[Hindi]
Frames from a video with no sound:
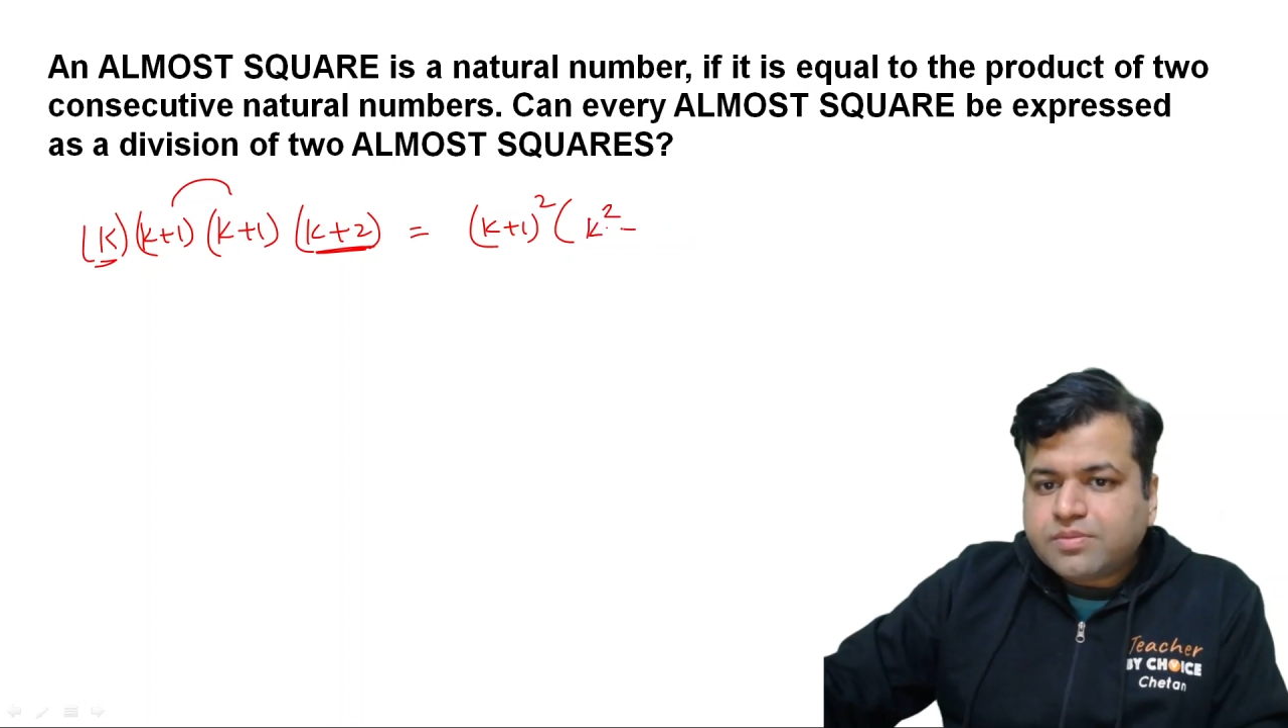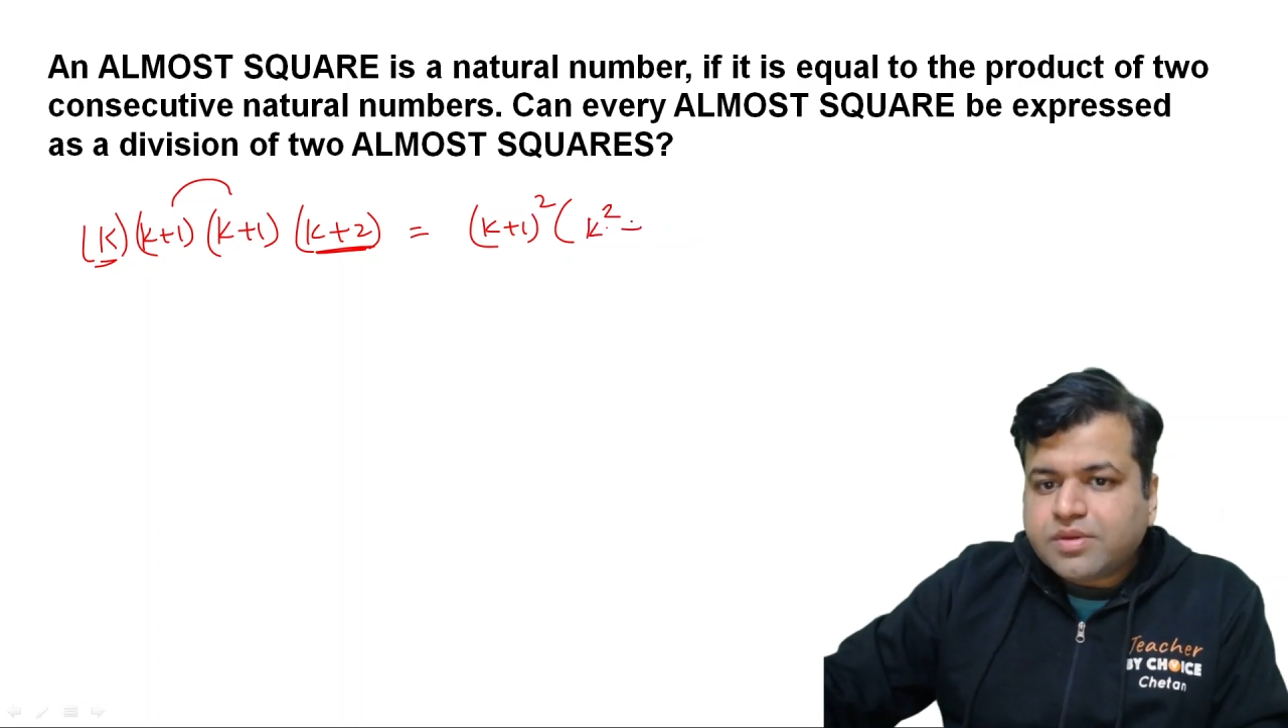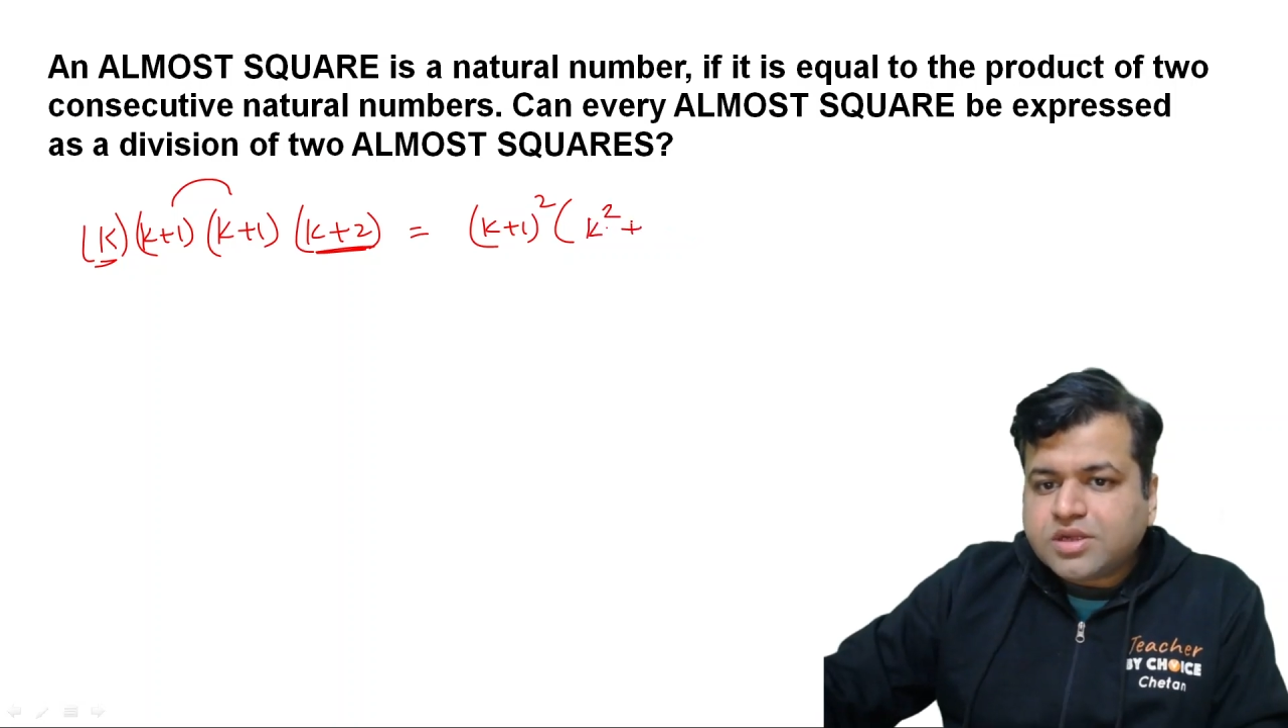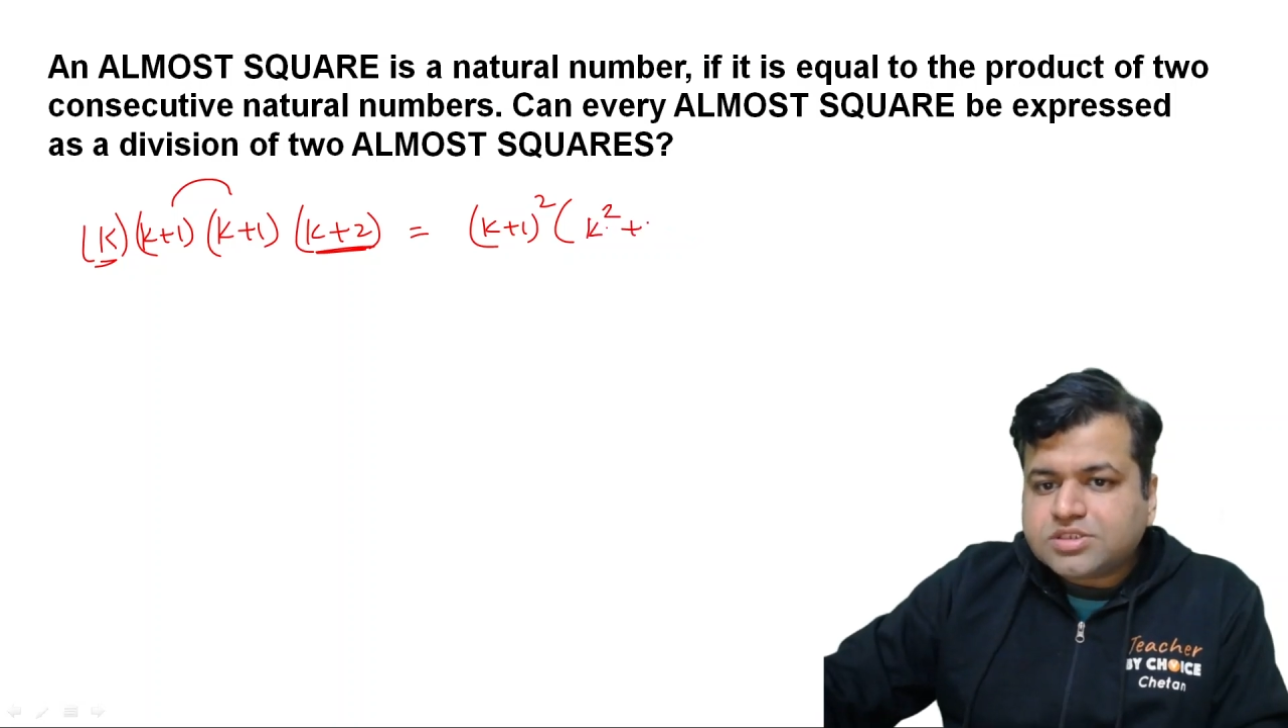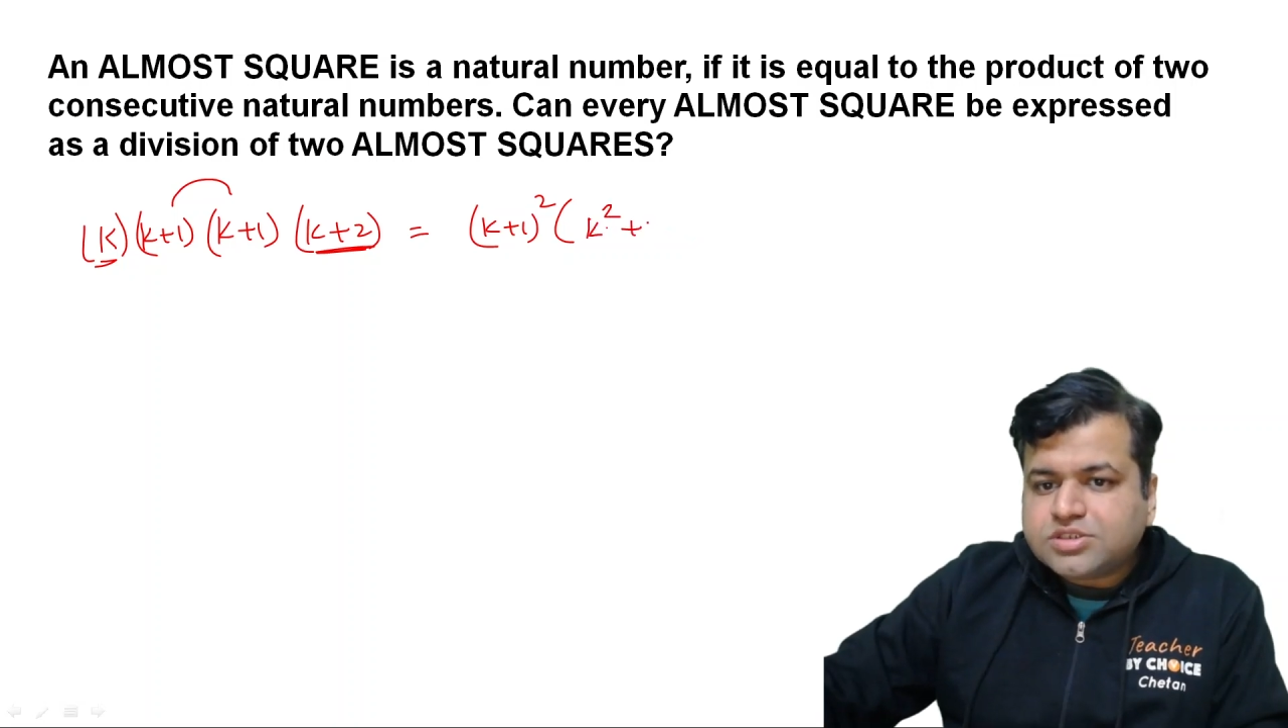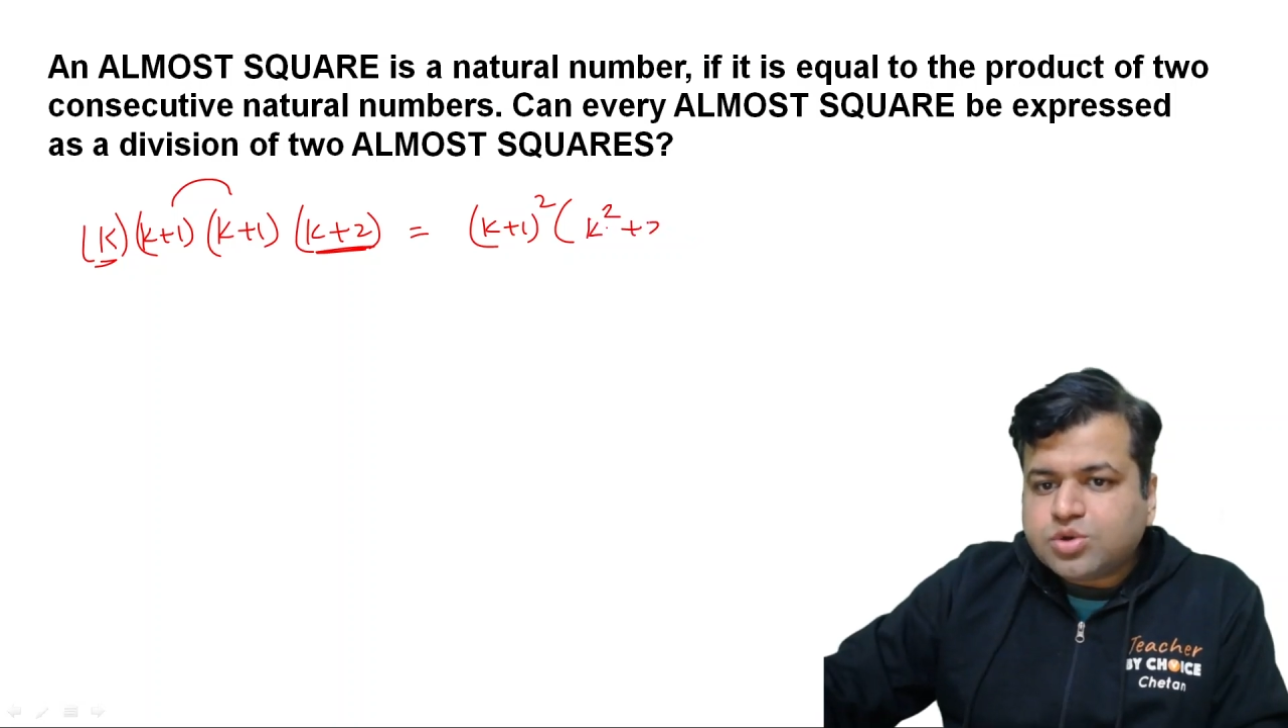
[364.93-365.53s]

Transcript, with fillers: plus